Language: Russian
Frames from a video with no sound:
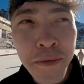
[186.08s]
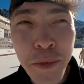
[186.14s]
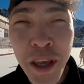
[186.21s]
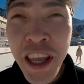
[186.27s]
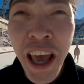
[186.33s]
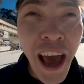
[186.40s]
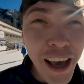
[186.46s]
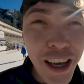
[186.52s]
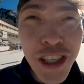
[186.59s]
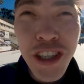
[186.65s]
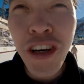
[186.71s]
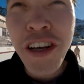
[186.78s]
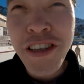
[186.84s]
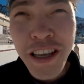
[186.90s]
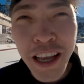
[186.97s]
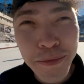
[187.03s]
Меня
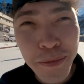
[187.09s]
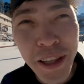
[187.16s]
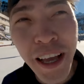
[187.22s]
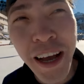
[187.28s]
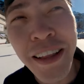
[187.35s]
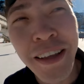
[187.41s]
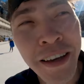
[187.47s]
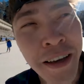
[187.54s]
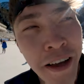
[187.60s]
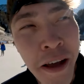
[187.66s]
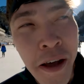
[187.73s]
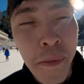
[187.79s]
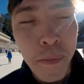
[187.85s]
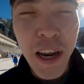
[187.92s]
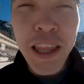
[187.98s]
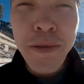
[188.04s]
еще раз отпинали.
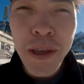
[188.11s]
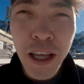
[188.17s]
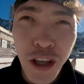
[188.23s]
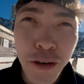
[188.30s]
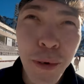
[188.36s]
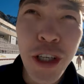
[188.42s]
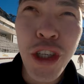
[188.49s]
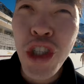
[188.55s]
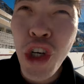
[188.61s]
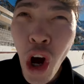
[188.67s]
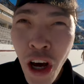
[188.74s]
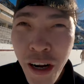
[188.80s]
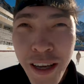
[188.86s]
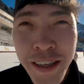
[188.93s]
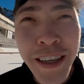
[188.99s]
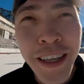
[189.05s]
Брат меня дома
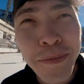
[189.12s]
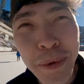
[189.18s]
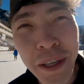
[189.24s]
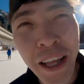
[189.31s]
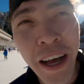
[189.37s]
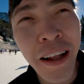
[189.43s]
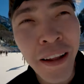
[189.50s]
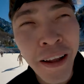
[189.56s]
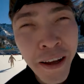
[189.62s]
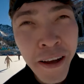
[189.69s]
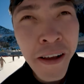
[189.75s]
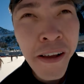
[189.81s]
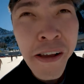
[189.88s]
еще раз отпинал.